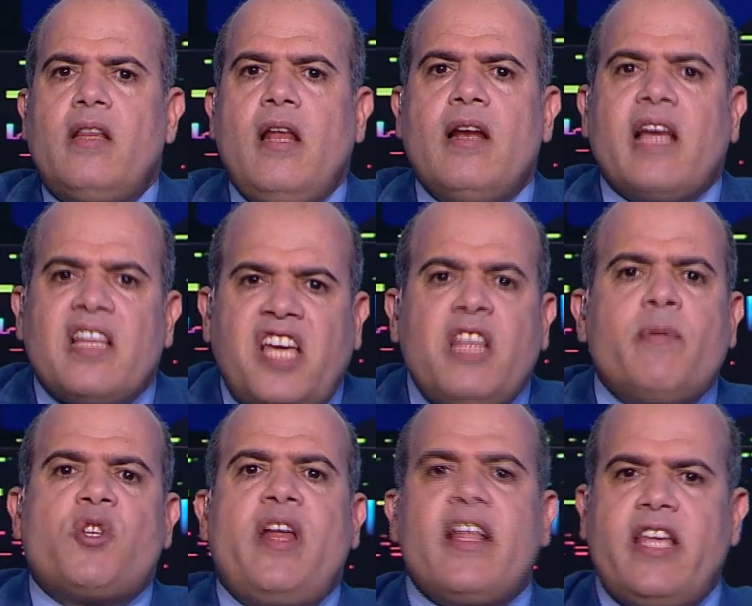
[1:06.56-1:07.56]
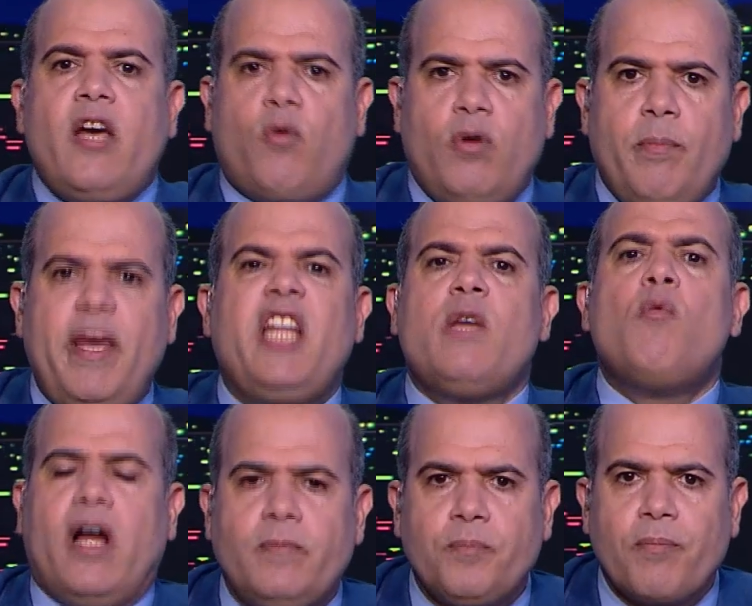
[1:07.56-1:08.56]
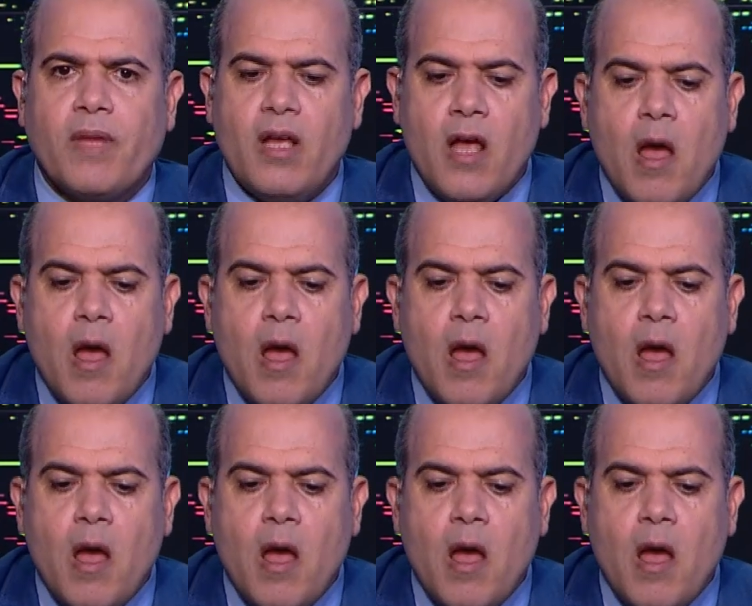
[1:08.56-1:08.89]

الكتاكيت مش لاقيه تاكل بيعدموها